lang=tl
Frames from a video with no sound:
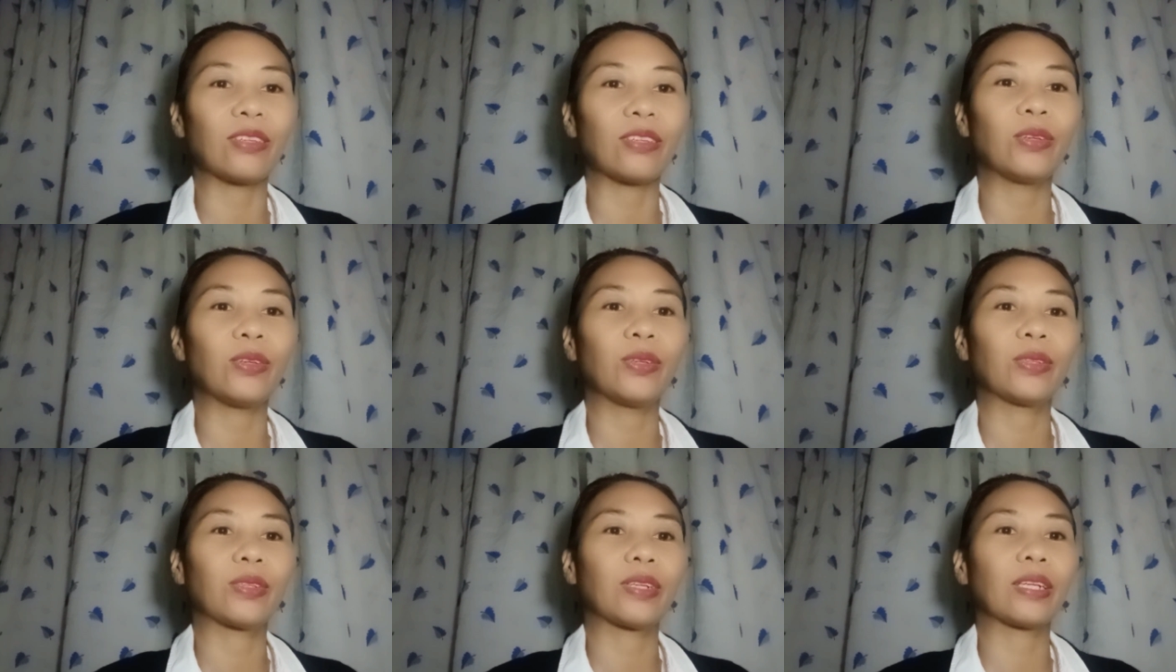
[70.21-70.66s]

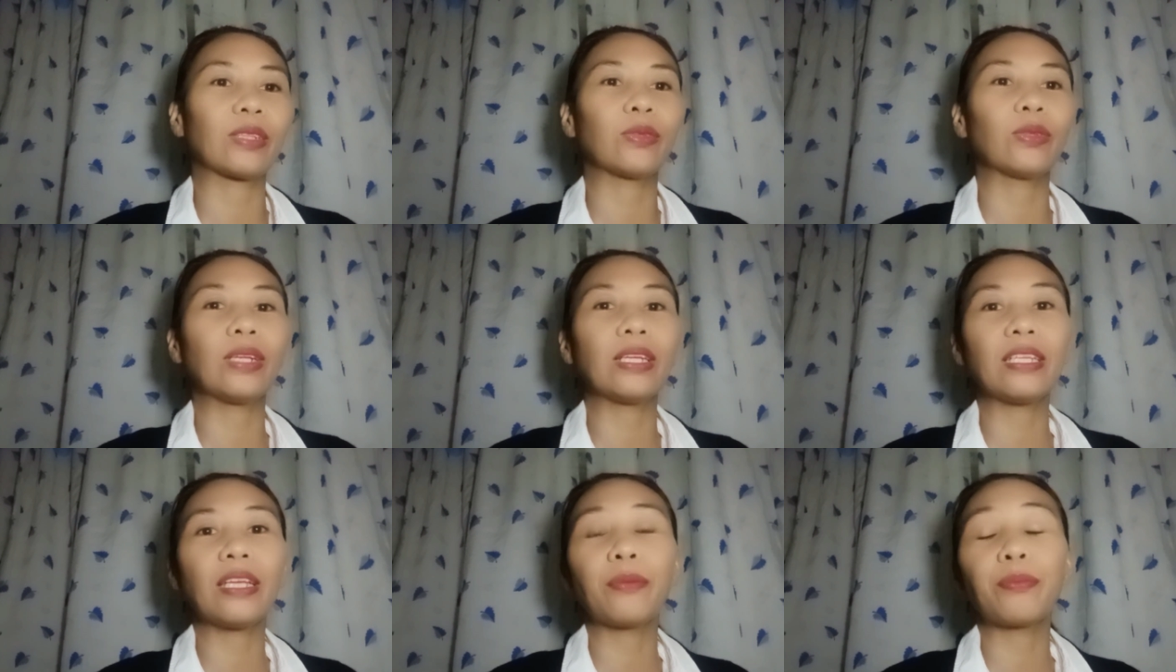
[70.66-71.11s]
O,
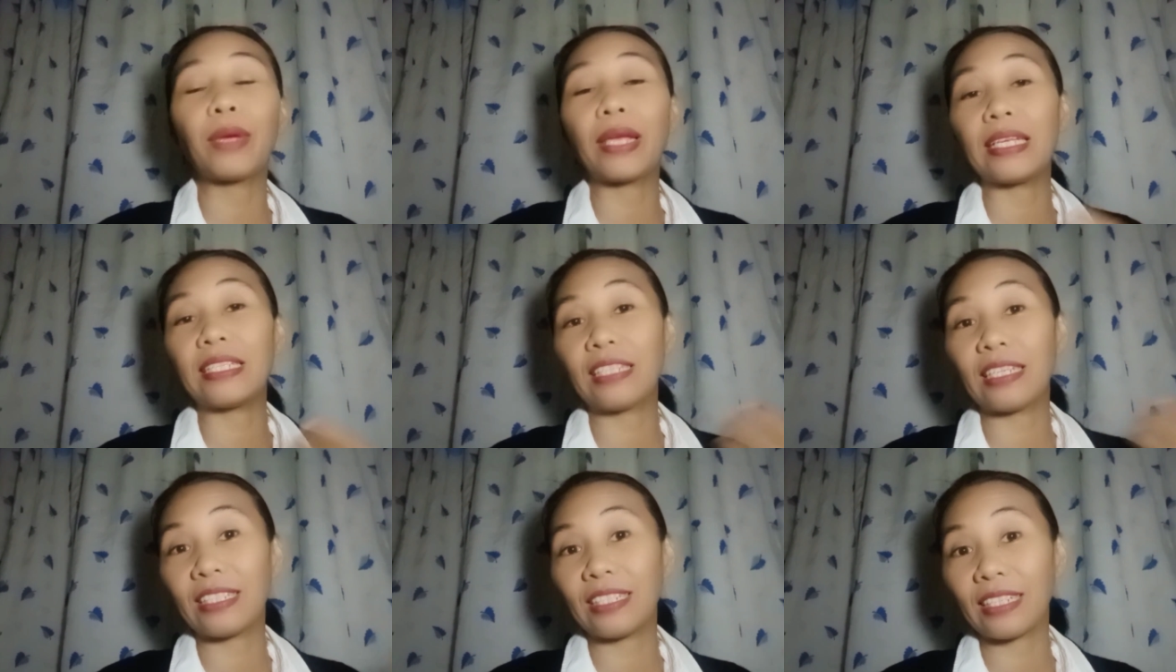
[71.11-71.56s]
katulad yan,
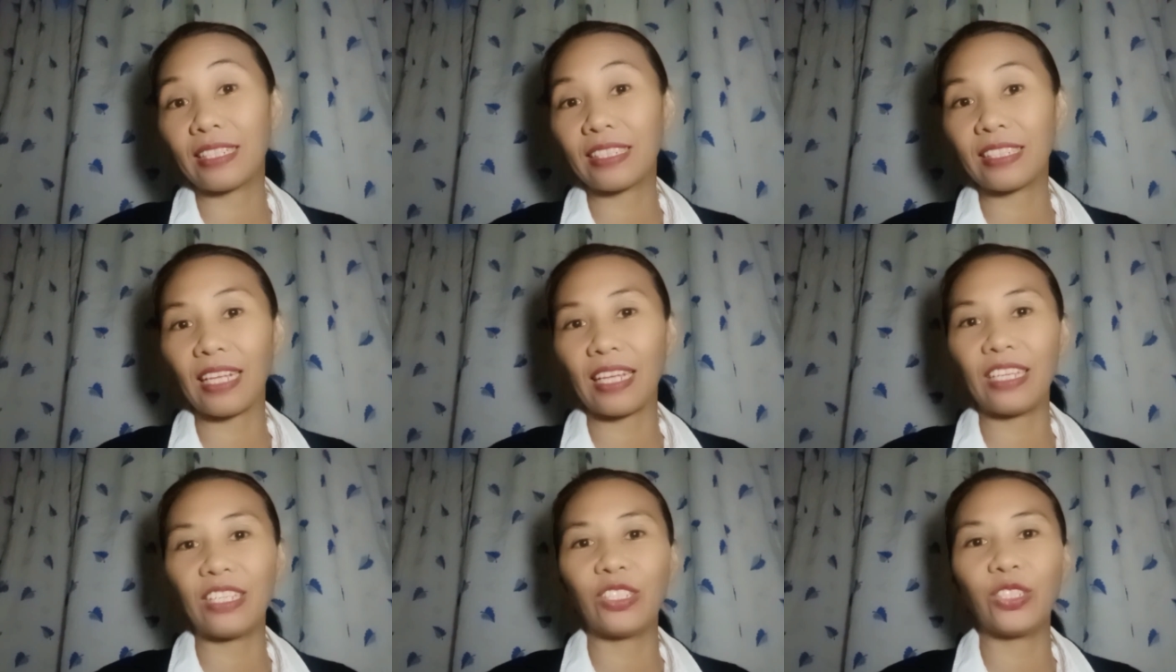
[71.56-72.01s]
maisi-share
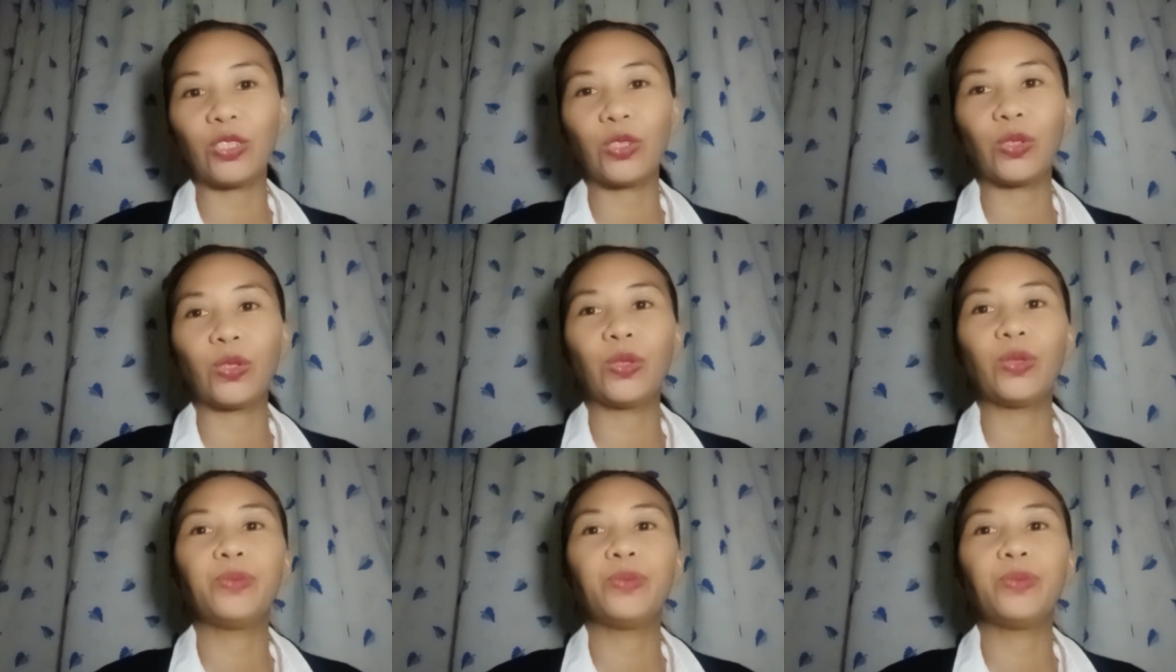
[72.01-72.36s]
sa inyo.